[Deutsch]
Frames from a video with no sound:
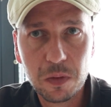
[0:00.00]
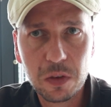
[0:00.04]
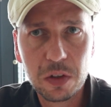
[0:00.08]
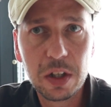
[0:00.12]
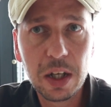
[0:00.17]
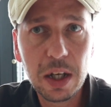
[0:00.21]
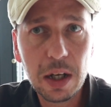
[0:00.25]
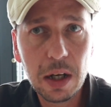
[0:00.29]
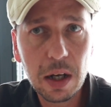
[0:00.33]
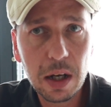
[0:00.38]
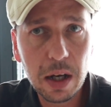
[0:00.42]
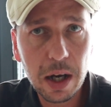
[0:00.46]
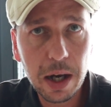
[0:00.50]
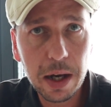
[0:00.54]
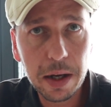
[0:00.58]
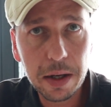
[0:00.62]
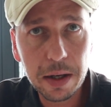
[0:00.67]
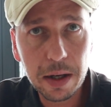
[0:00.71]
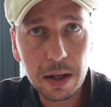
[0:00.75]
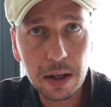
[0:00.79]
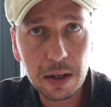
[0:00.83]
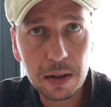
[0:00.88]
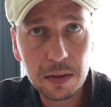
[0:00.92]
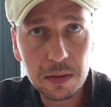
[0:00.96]
Ziel
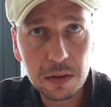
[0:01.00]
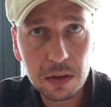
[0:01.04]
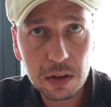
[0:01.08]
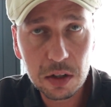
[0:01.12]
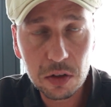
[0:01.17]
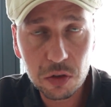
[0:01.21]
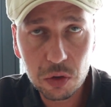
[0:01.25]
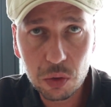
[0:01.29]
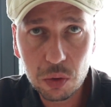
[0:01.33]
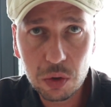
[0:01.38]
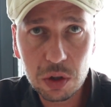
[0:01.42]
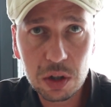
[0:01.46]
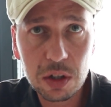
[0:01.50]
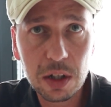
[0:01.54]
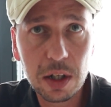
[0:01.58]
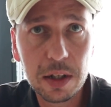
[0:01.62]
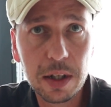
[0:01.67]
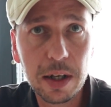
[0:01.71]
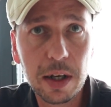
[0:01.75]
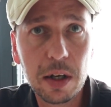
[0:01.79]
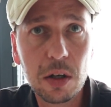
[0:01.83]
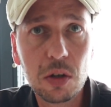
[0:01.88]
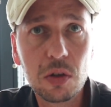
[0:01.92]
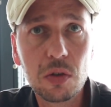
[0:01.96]
einer gesunden
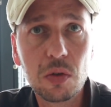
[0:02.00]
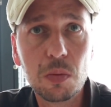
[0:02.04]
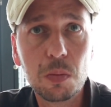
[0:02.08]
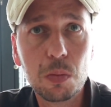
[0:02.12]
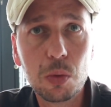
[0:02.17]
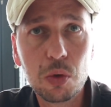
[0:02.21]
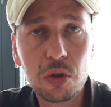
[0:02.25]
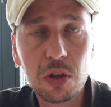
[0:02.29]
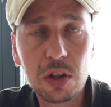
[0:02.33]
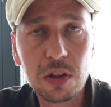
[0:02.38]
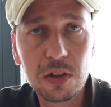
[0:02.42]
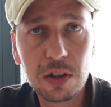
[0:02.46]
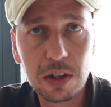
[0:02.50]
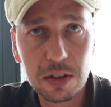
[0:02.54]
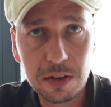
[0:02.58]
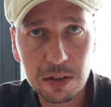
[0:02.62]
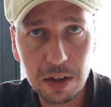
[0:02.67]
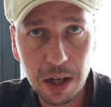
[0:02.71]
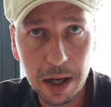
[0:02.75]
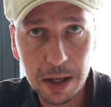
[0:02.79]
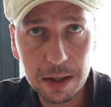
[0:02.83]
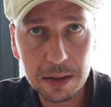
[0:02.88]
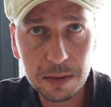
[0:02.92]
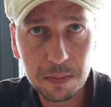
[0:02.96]
Ernährung muss es jetzt
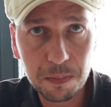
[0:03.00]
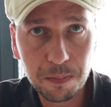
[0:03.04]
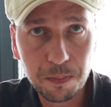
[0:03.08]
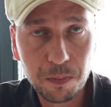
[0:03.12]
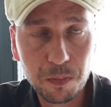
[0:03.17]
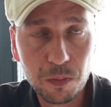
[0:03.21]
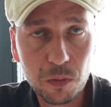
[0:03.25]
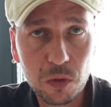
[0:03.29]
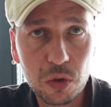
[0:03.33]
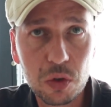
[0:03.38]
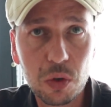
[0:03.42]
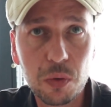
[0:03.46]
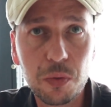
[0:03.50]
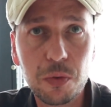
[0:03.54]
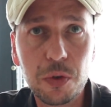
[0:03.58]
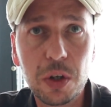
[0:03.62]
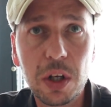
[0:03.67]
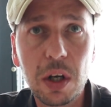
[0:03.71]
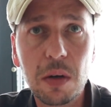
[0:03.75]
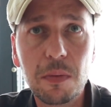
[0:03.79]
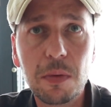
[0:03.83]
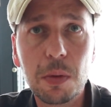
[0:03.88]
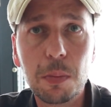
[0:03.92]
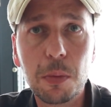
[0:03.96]
sein, so
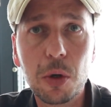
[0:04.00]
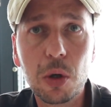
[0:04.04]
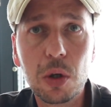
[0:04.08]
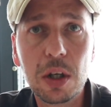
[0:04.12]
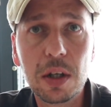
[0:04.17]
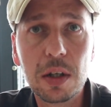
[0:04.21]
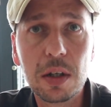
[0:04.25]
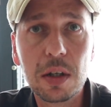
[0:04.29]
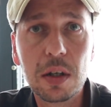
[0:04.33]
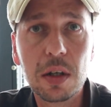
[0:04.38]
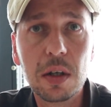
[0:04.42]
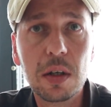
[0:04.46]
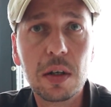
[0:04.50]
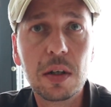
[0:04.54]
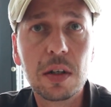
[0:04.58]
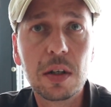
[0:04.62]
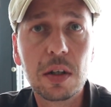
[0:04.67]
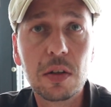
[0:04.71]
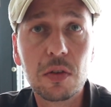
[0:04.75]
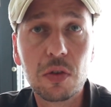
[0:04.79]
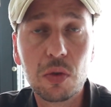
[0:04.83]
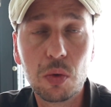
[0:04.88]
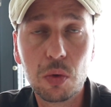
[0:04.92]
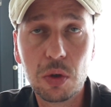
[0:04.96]
viel wie möglich
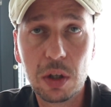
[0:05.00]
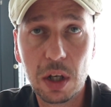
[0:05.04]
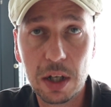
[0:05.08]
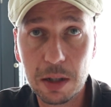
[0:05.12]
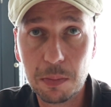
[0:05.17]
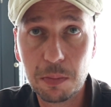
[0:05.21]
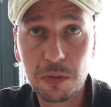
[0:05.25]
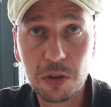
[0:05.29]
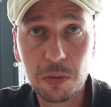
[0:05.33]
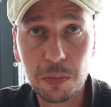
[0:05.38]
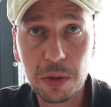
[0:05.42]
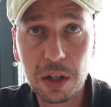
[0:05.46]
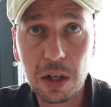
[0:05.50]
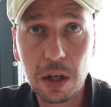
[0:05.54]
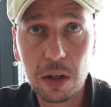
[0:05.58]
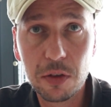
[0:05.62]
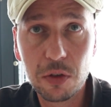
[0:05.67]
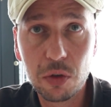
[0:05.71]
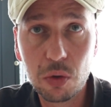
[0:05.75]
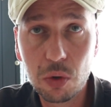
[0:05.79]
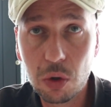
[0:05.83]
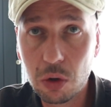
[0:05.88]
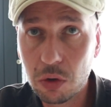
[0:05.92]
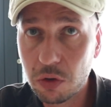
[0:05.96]
gesunde Lebensmittel
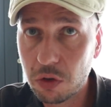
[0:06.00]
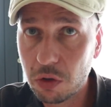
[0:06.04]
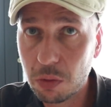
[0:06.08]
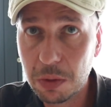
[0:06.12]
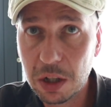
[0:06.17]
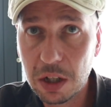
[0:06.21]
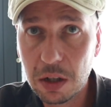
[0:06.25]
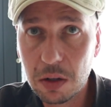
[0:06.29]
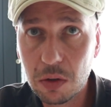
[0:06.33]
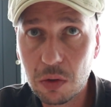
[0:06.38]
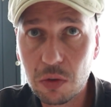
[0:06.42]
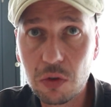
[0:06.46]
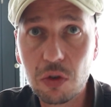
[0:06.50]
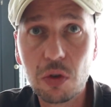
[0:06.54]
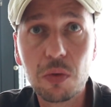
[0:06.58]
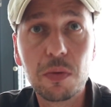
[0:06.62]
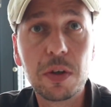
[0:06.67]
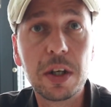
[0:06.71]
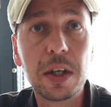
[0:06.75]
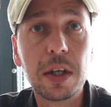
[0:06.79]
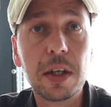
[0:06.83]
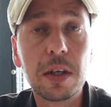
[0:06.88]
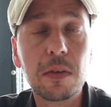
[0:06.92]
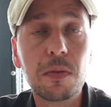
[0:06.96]
zu konsumieren und so
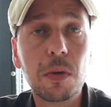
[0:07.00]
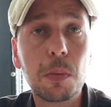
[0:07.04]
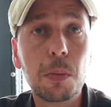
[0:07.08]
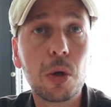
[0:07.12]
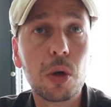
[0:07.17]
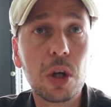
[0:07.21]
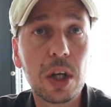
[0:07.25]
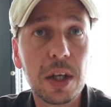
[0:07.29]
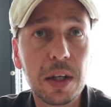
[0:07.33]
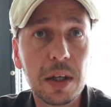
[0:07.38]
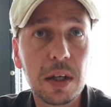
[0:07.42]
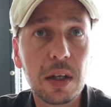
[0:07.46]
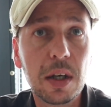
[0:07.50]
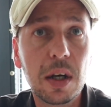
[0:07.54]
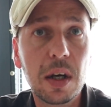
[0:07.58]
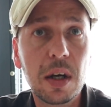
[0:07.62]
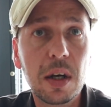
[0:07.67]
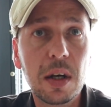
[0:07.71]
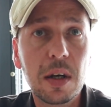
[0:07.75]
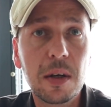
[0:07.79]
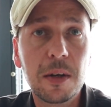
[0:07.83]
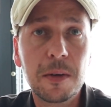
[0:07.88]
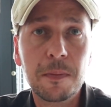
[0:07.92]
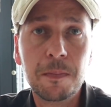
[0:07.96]
wenig wie möglich
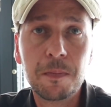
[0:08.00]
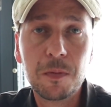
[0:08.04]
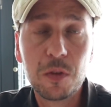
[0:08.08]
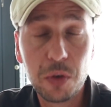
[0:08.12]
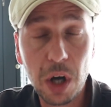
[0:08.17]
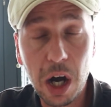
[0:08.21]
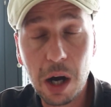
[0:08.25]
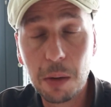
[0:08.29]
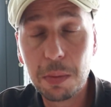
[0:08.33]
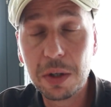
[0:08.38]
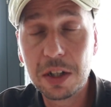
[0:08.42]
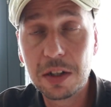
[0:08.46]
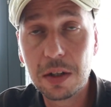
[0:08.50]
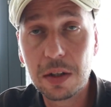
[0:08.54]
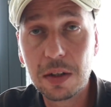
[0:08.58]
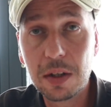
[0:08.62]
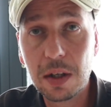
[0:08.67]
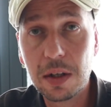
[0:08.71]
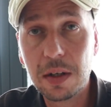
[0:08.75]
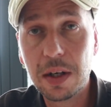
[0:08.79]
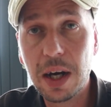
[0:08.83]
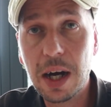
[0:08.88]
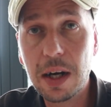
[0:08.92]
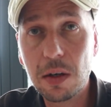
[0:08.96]

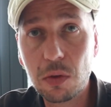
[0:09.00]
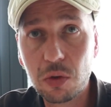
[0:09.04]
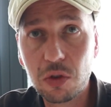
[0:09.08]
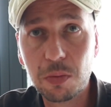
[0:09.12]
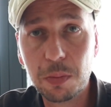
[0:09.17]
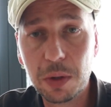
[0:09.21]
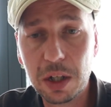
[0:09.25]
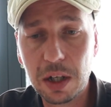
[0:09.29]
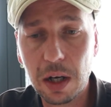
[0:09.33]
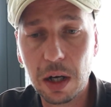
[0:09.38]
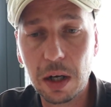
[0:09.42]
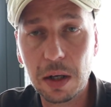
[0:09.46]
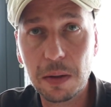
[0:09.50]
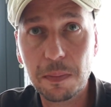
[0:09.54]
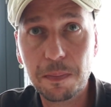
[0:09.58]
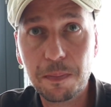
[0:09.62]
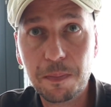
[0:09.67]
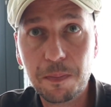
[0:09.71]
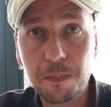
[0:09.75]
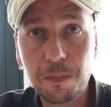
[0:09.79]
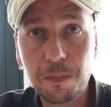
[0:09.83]
verarbeitete Nahrungsmittel.